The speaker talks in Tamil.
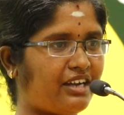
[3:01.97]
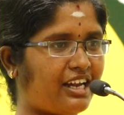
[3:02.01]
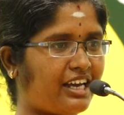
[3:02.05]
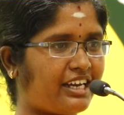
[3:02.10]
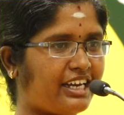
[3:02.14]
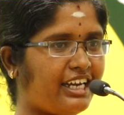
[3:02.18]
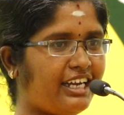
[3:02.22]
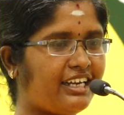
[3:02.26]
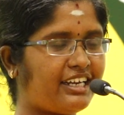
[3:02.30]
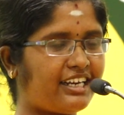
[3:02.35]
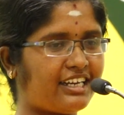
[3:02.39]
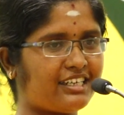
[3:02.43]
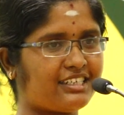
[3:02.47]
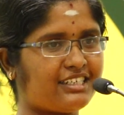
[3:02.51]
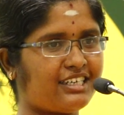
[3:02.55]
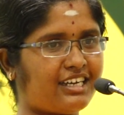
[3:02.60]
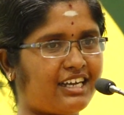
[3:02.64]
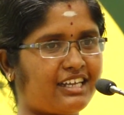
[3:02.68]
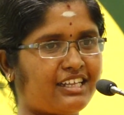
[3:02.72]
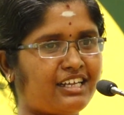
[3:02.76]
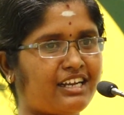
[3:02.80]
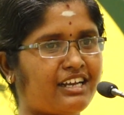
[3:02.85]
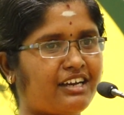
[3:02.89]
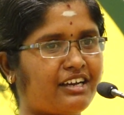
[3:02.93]
லக்கி
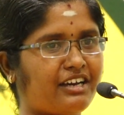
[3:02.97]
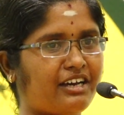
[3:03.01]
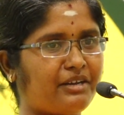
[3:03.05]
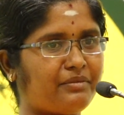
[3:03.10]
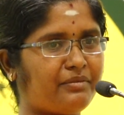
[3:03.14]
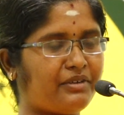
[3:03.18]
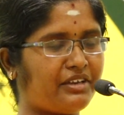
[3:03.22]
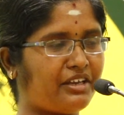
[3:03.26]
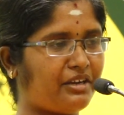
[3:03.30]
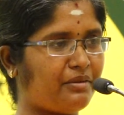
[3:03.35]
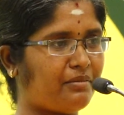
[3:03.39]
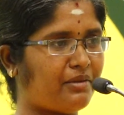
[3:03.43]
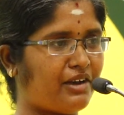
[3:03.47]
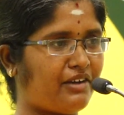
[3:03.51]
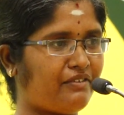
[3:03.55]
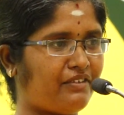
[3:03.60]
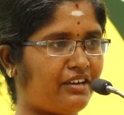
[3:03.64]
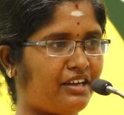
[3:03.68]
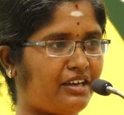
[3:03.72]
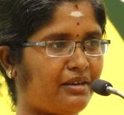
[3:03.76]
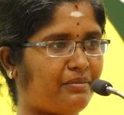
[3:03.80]
ட்ரெஷராக தான் நான் கர்ப்பகிரிபாவை